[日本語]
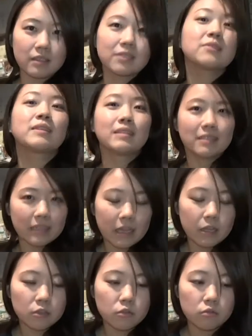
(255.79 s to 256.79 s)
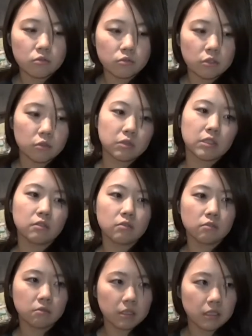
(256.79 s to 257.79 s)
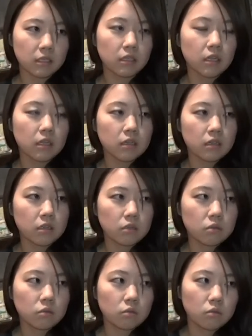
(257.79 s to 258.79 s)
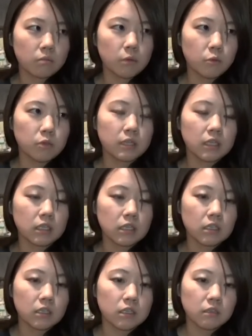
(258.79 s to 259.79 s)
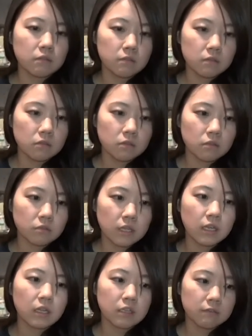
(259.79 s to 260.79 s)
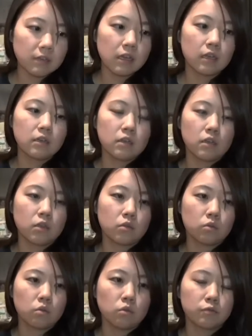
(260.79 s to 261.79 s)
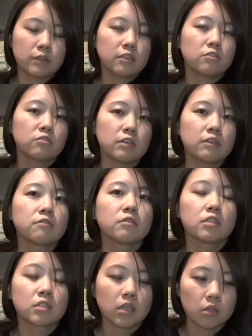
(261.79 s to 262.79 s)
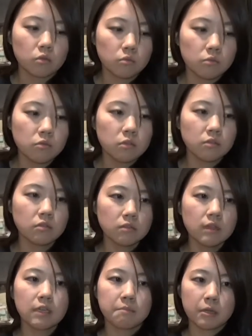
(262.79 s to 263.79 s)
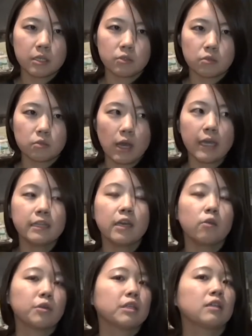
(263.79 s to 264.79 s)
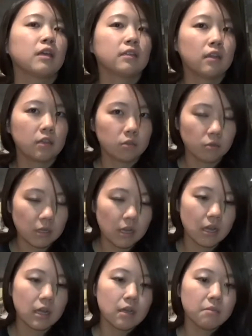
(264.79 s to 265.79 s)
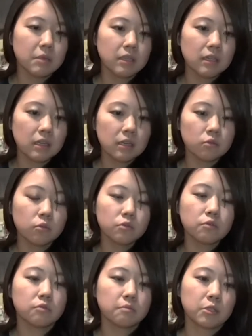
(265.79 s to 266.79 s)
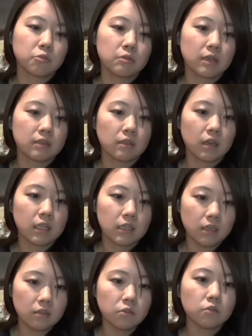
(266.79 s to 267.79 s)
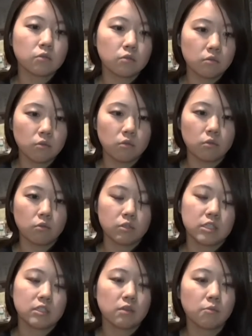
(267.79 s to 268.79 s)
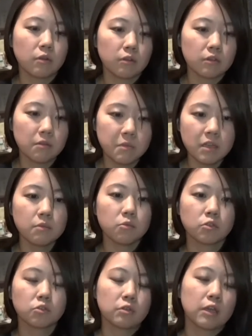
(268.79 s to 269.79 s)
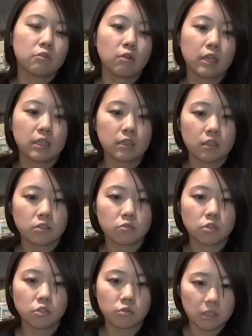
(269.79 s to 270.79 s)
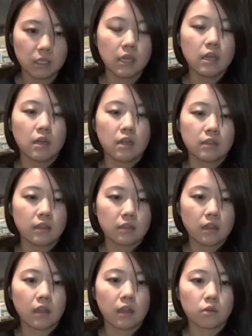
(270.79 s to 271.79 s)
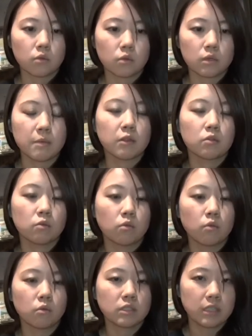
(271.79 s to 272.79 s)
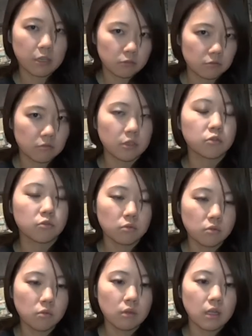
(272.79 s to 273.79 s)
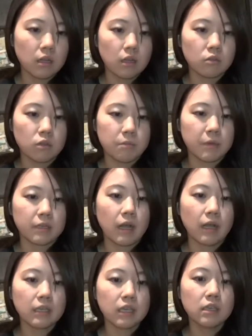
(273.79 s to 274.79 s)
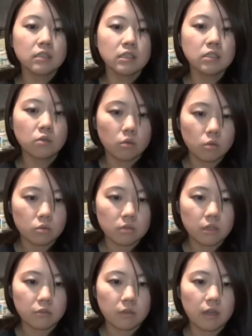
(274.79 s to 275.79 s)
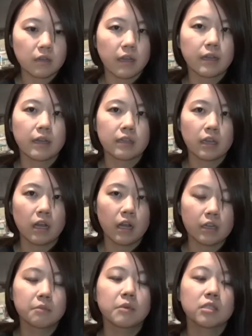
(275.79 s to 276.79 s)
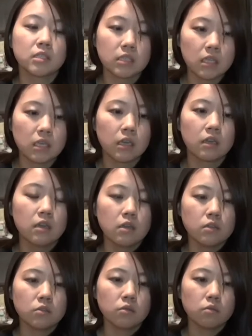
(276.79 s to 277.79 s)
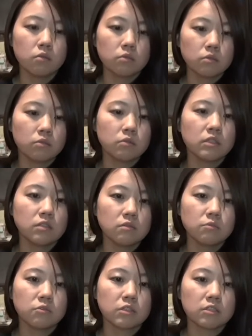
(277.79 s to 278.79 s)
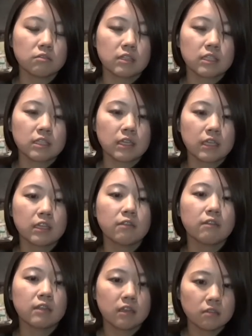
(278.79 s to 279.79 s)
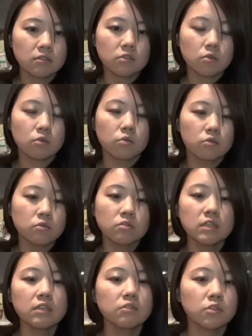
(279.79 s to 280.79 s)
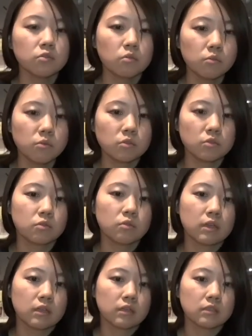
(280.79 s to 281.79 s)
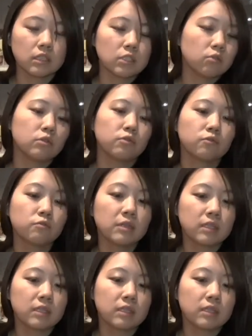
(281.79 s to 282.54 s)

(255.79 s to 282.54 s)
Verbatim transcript: そうですねあの本当におっしゃる通り、えっとまあ、目的の中には、えーと、2つあるんですけれども1つはやっぱりそのアイデアをいただいたりとか、はい、みんながどういう場所があったらいいかっていうのをこう教えてもらうためにも周辺の方たちと一緒になってあのイベントをしているっていうのとあとはやっぱり関係人口っていう考え方がありまして、はいはい、そのそこに住む人たちだけではなくそこを訪れる人もその人口に含め